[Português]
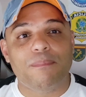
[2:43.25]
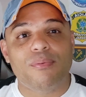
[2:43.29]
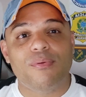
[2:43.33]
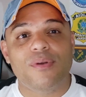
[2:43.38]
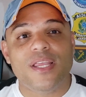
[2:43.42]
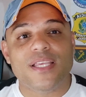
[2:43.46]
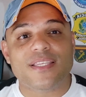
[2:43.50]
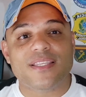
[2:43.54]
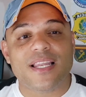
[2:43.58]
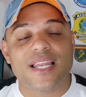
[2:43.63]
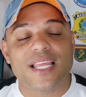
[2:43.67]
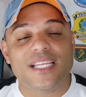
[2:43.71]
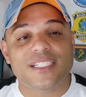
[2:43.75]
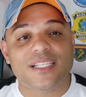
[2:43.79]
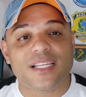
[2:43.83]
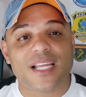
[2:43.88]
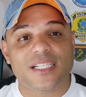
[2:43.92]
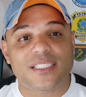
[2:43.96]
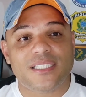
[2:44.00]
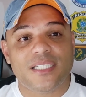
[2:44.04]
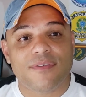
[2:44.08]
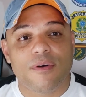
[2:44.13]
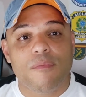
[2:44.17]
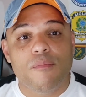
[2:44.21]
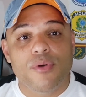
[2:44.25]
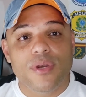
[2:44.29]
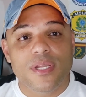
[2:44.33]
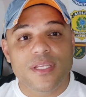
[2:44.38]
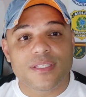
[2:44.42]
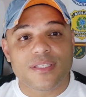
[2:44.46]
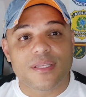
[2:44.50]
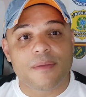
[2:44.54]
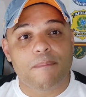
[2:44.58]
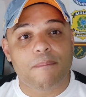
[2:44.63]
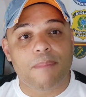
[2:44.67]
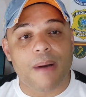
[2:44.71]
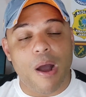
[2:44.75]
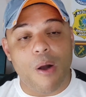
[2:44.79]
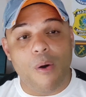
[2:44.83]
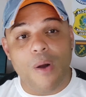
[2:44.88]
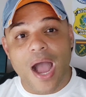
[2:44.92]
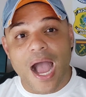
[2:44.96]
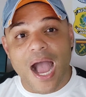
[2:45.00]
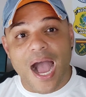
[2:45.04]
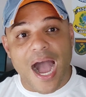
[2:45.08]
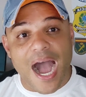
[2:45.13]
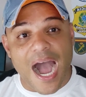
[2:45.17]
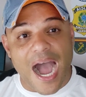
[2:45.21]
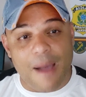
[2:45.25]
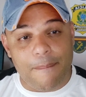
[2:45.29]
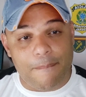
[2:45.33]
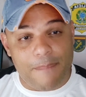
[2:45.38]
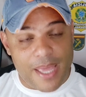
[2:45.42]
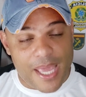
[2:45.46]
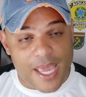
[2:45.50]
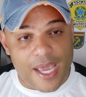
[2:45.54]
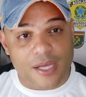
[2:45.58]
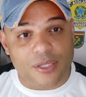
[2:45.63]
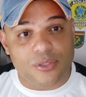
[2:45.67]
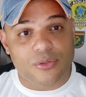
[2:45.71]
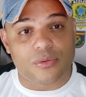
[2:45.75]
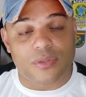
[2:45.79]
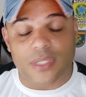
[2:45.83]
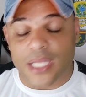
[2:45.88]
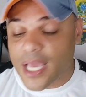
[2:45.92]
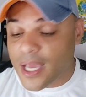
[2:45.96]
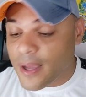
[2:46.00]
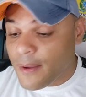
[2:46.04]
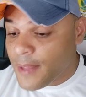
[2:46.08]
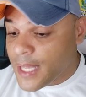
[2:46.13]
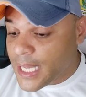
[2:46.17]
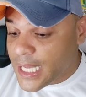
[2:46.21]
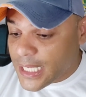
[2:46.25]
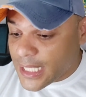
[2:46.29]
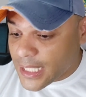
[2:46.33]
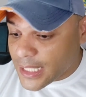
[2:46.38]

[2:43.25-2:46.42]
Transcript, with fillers: Polícia Legislativa Municipal aberto, né?